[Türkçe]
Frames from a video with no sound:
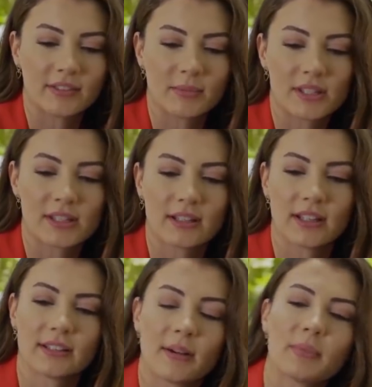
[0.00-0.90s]

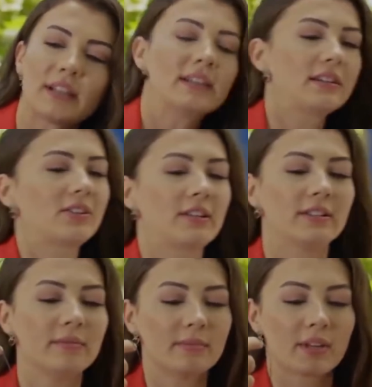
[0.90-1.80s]
Afilli
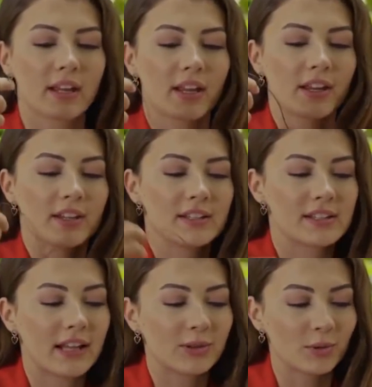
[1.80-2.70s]
aşklar böyle mi